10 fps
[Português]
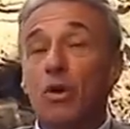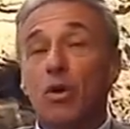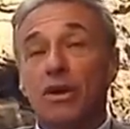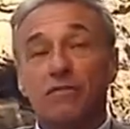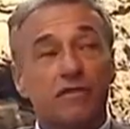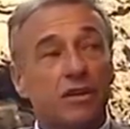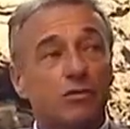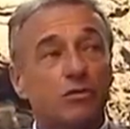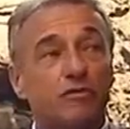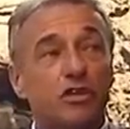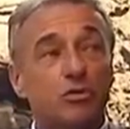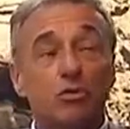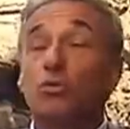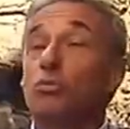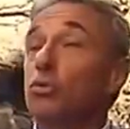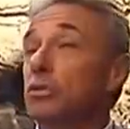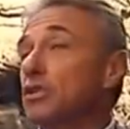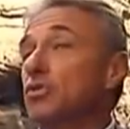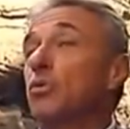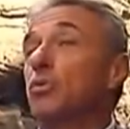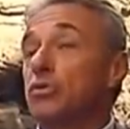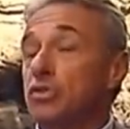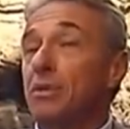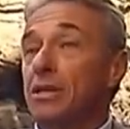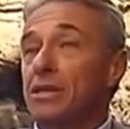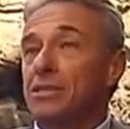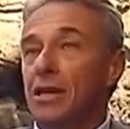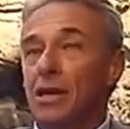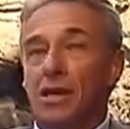maior evento visto do mundo, esse concurso de beleza.